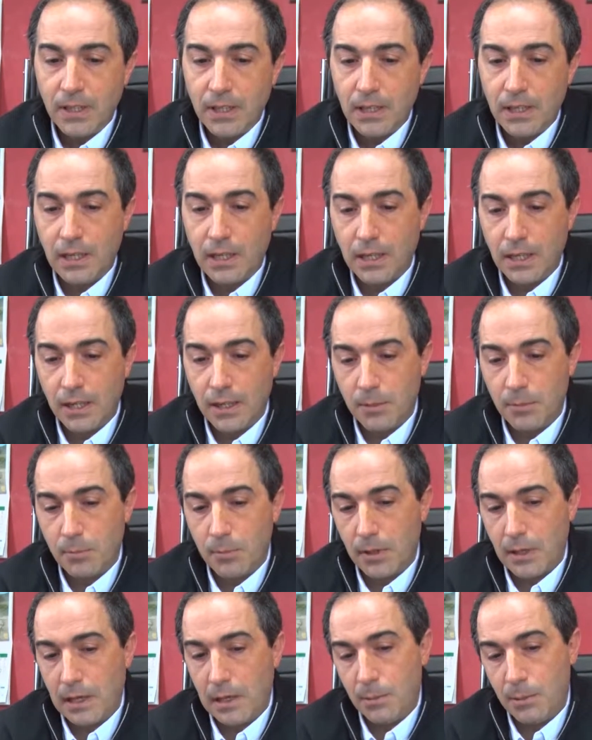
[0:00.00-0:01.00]
y que
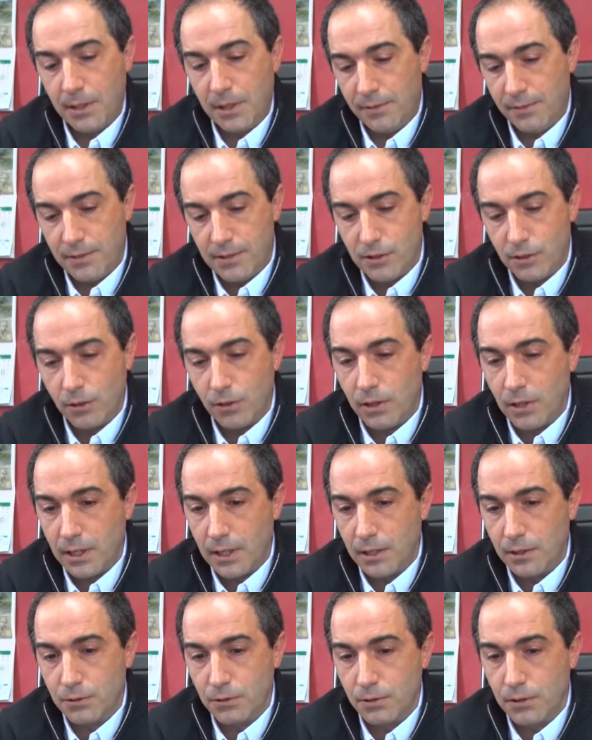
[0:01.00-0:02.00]
el beneficio
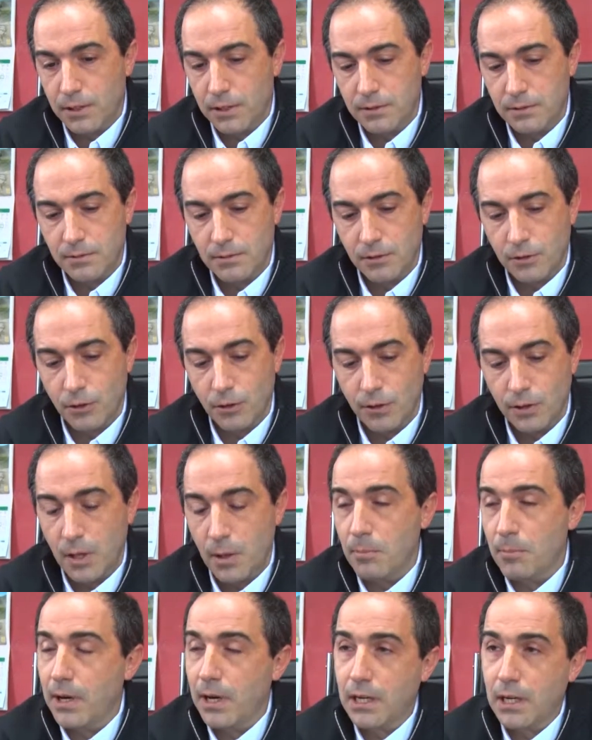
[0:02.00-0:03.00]
concreto es nos
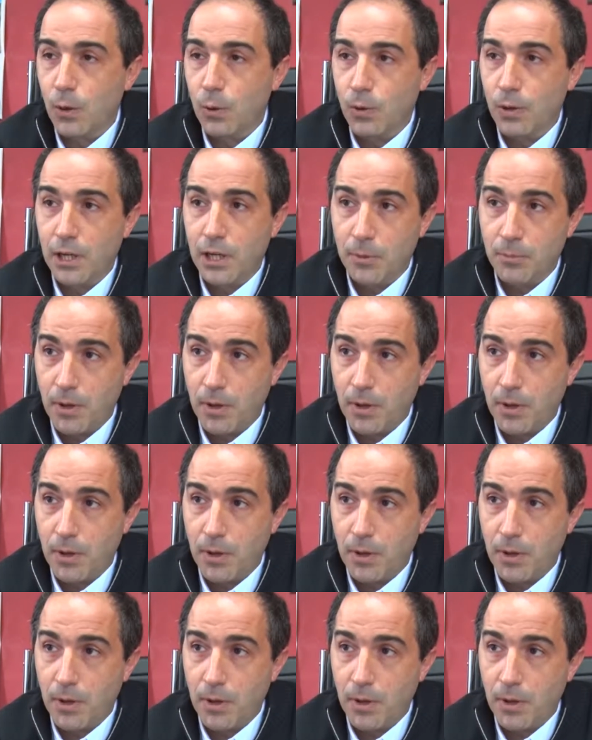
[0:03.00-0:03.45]
da más caudal